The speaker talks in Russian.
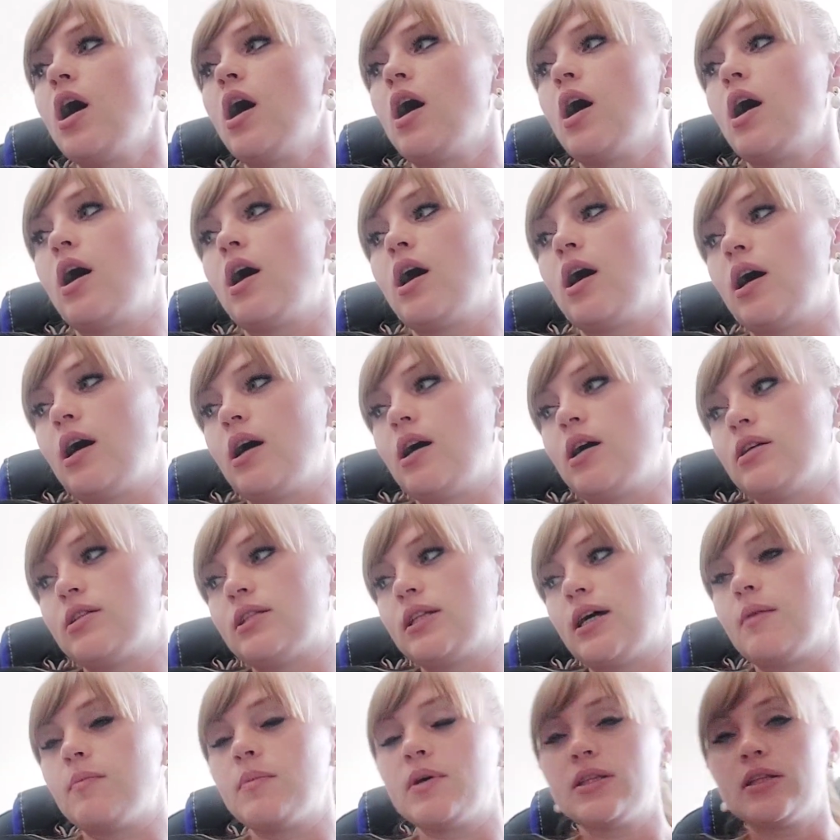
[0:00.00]
э,
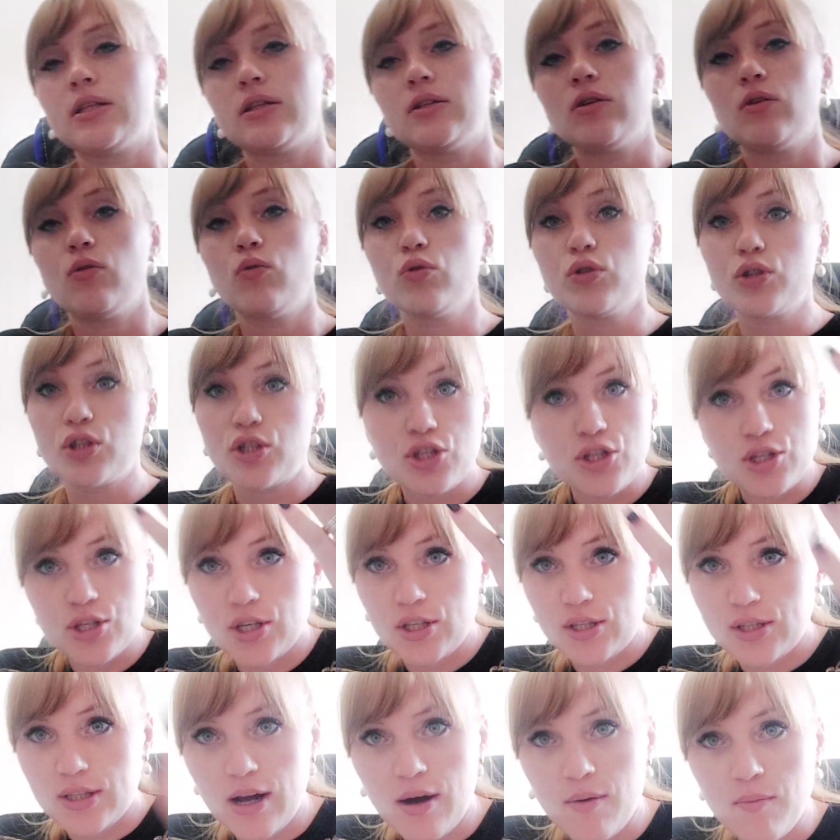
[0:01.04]
там он, он с
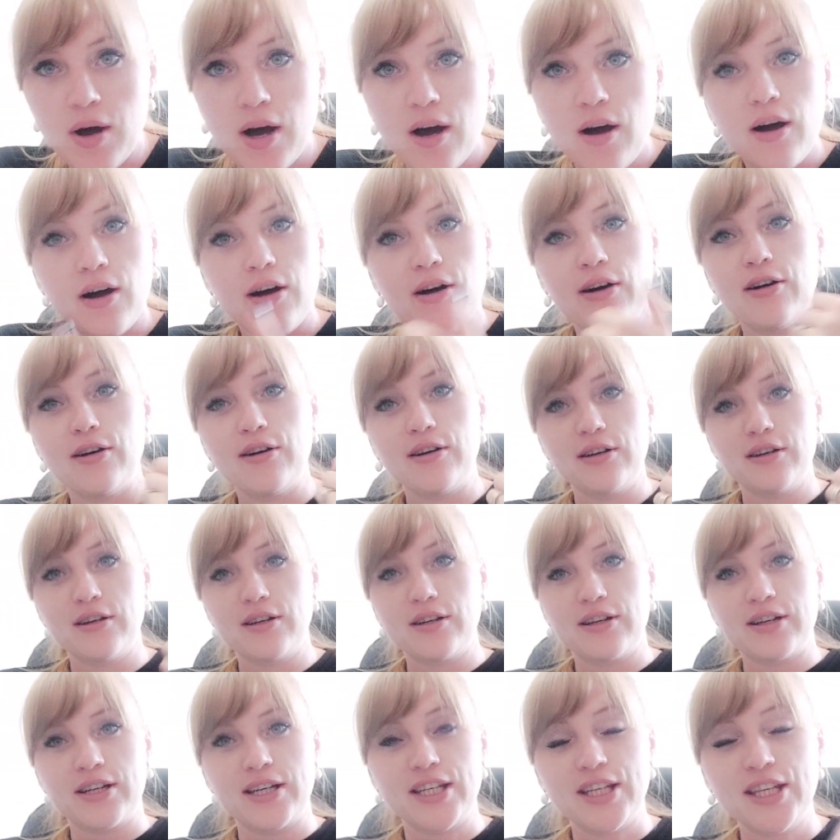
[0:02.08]
ней там
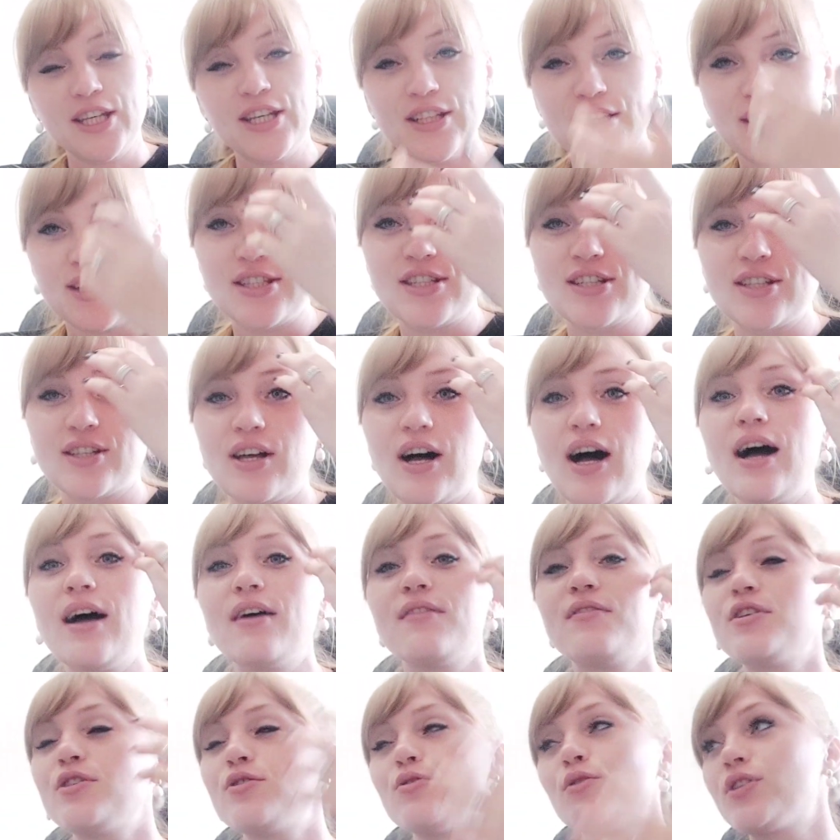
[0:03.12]
э, какие-то дела
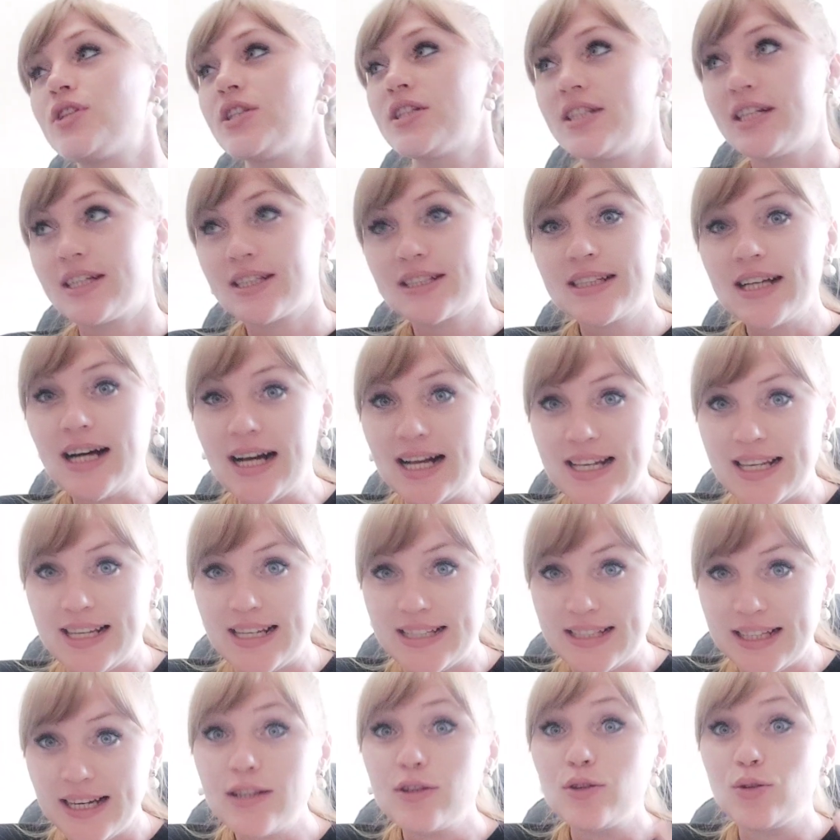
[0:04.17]
ведет и так далее,
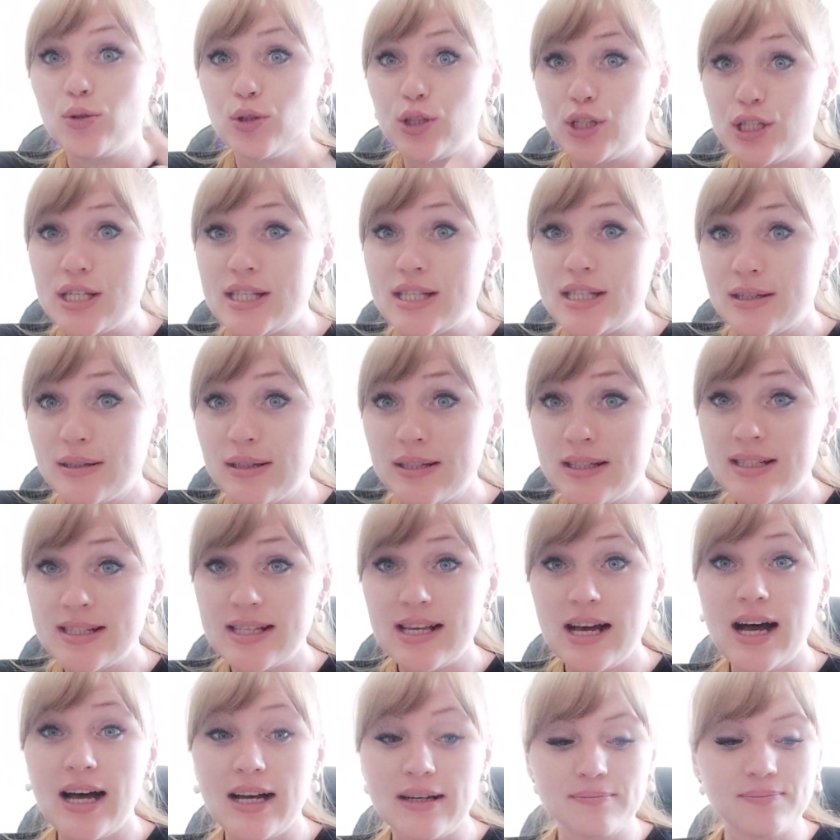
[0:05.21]
да, то есть
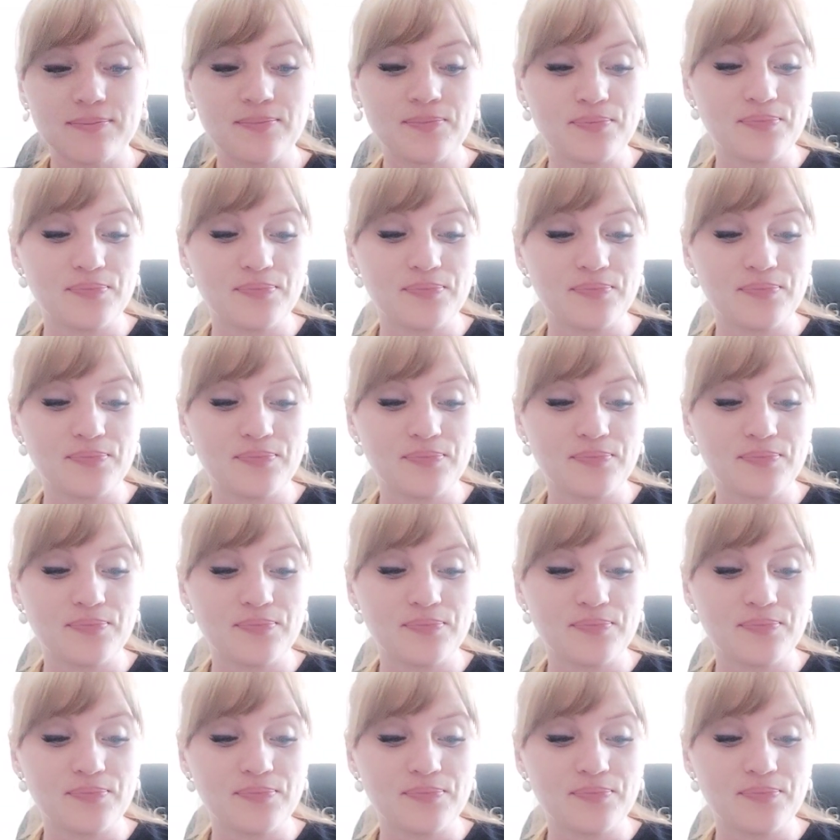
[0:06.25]
за